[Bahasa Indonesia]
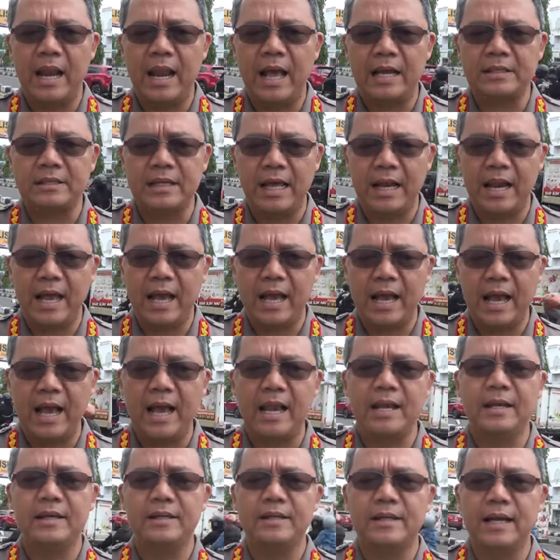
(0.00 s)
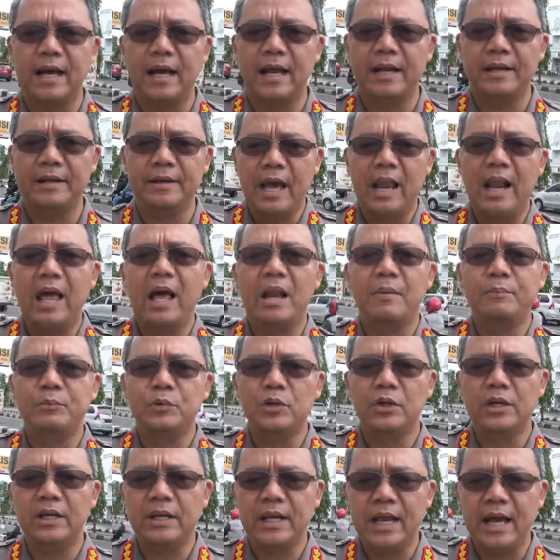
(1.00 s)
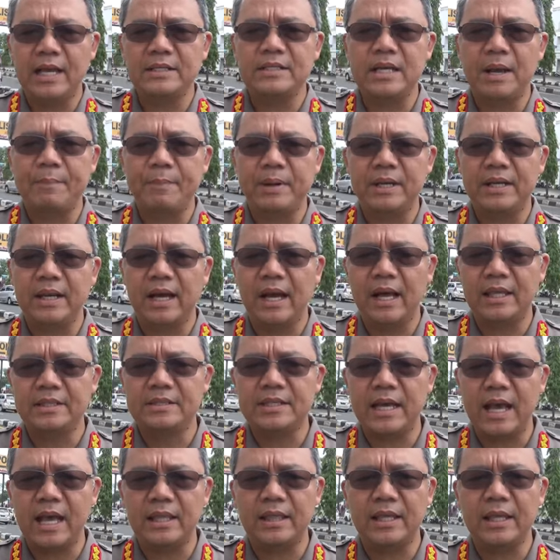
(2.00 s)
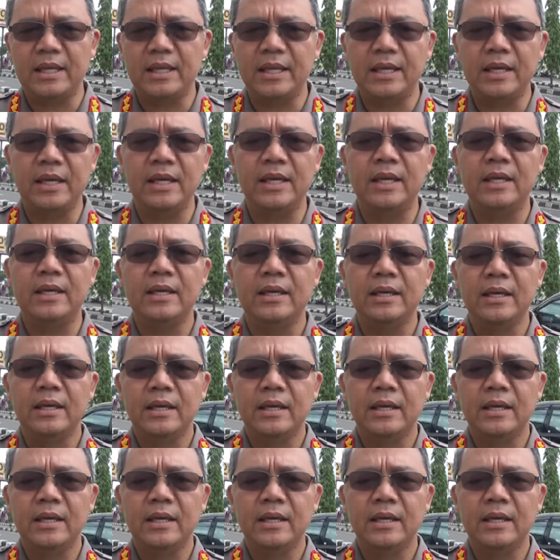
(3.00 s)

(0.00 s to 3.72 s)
laksanakan dan alhamdulillah sampai dengan saat ini